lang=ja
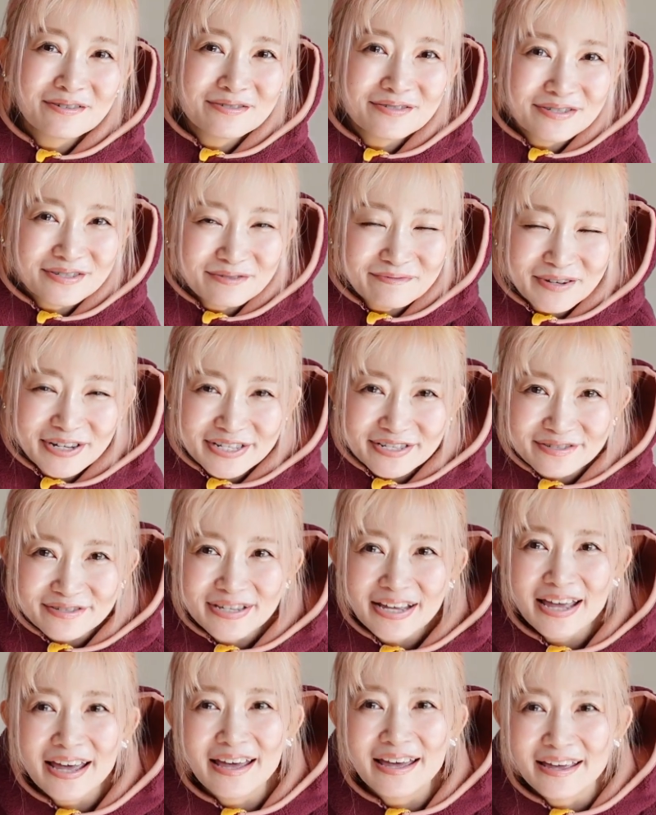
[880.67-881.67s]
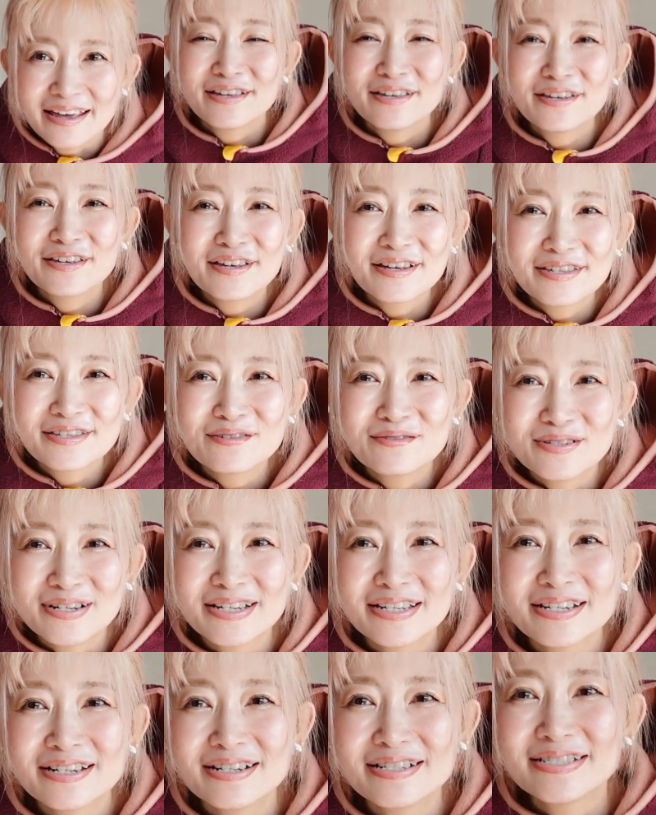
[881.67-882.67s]
風ベストでいけそうな
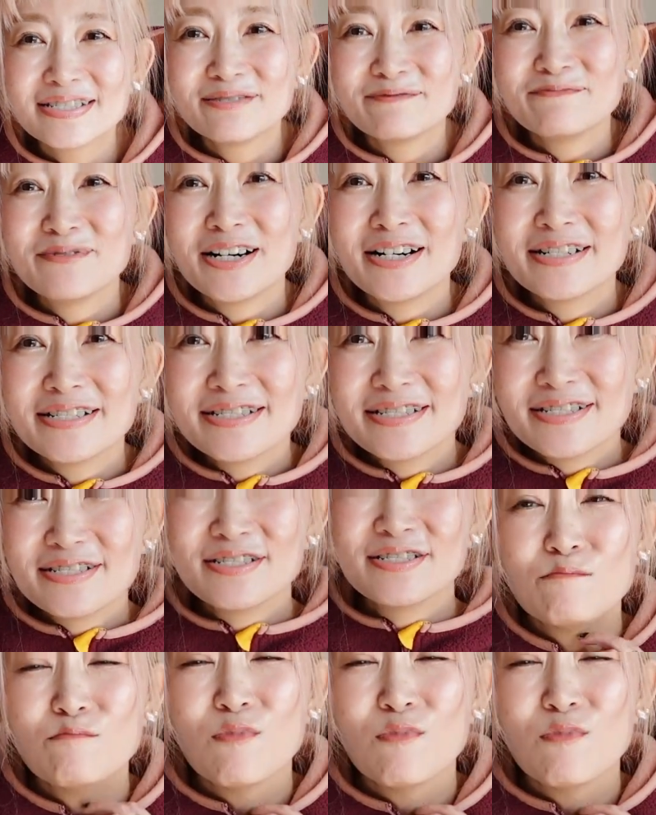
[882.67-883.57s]
気がします。